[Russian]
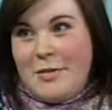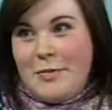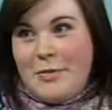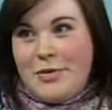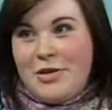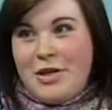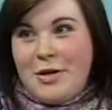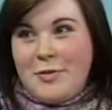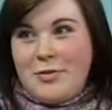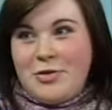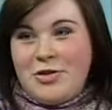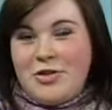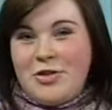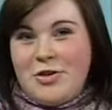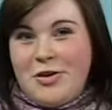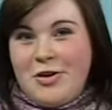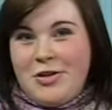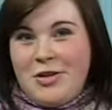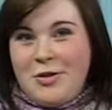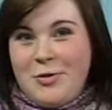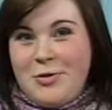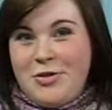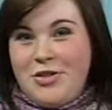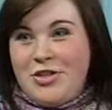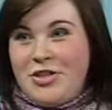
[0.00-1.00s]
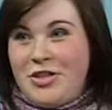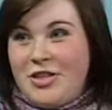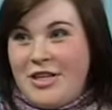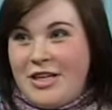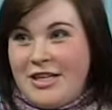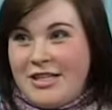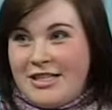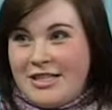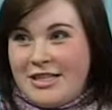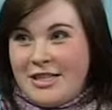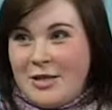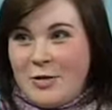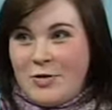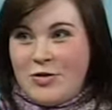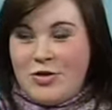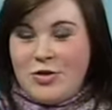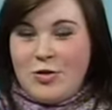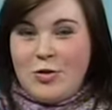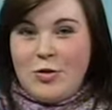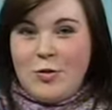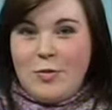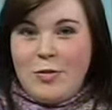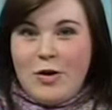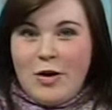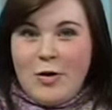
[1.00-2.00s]
Потому что они очень искренне,
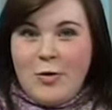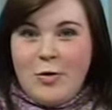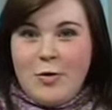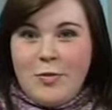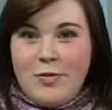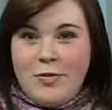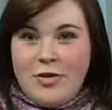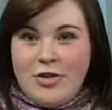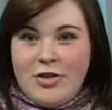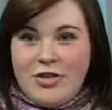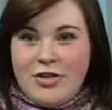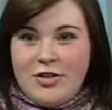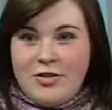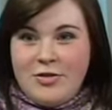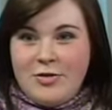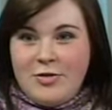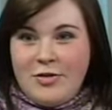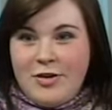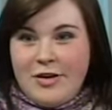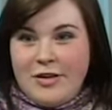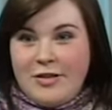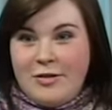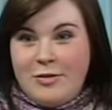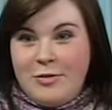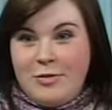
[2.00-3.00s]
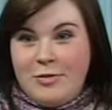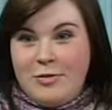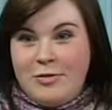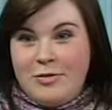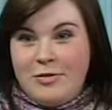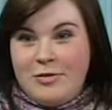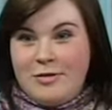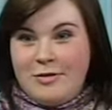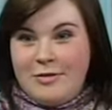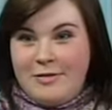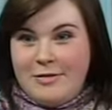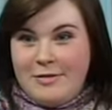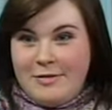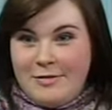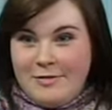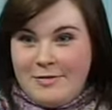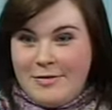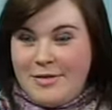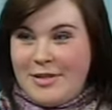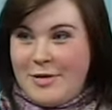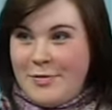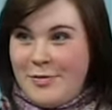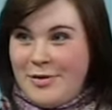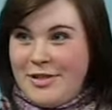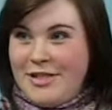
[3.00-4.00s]
очень глубоко переживают Э,
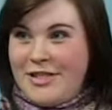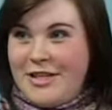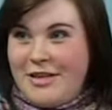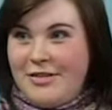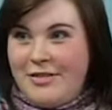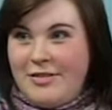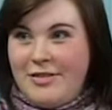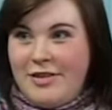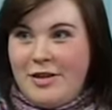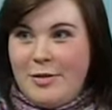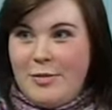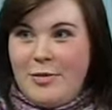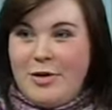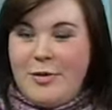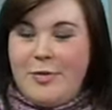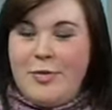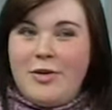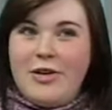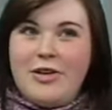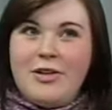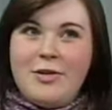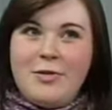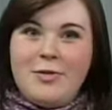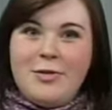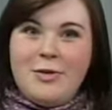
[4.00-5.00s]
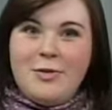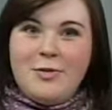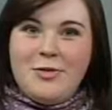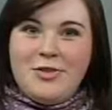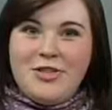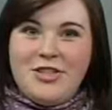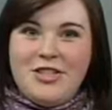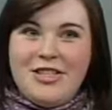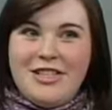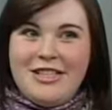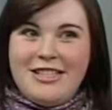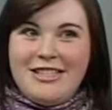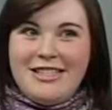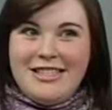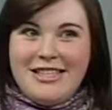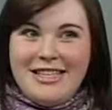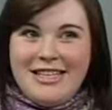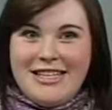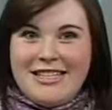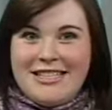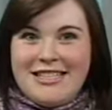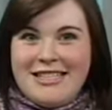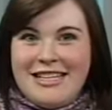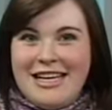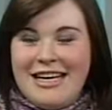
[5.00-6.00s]
события фильма, и поэтому им очень
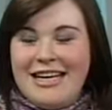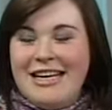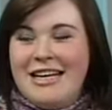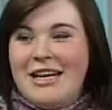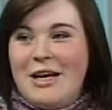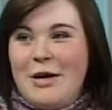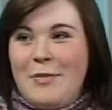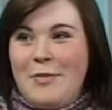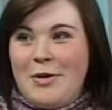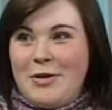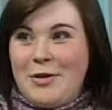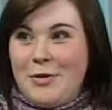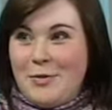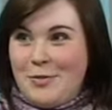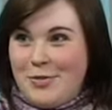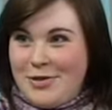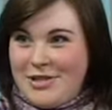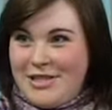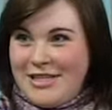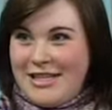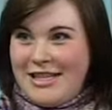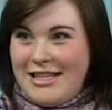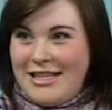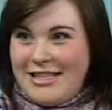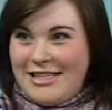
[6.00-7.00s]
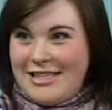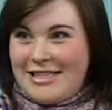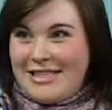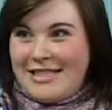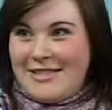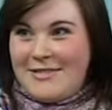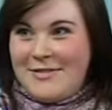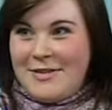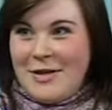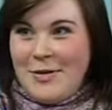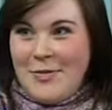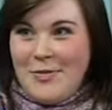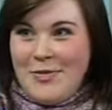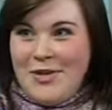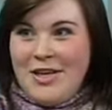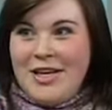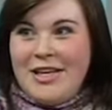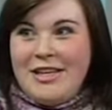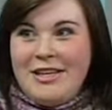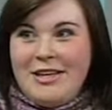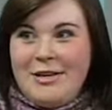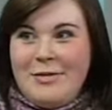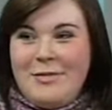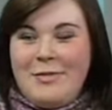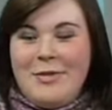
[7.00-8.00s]
интересно потом поделиться своим
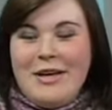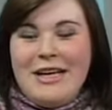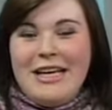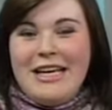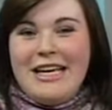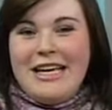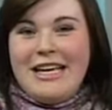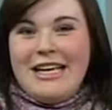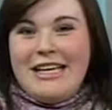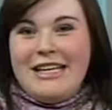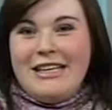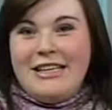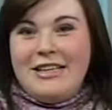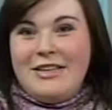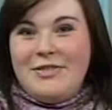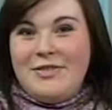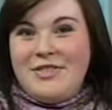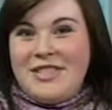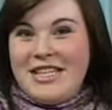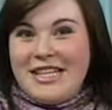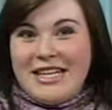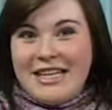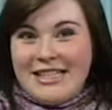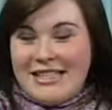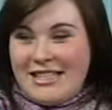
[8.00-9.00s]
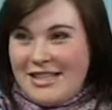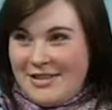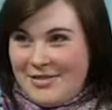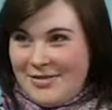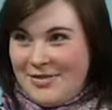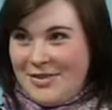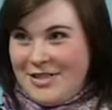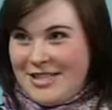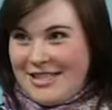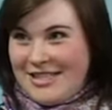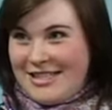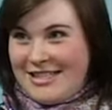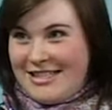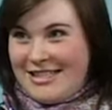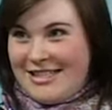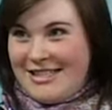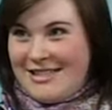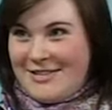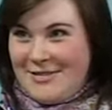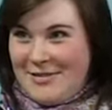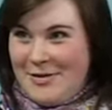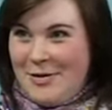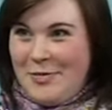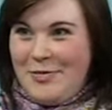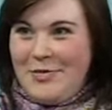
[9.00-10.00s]
мнением, и все хотят
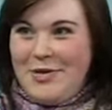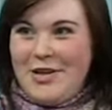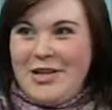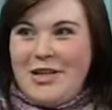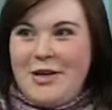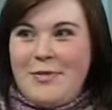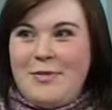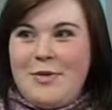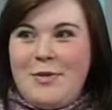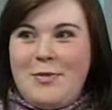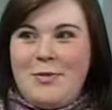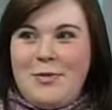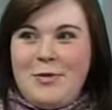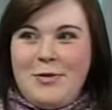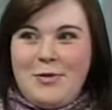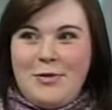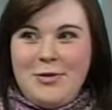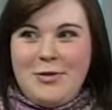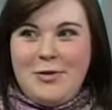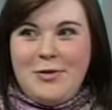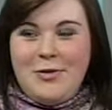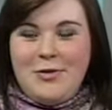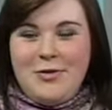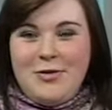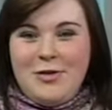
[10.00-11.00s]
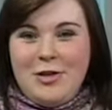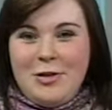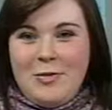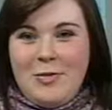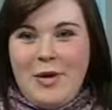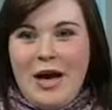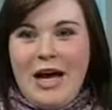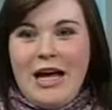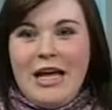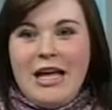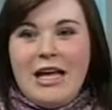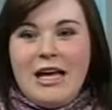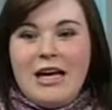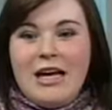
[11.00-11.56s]
высказать свое мнение по поводу фильма.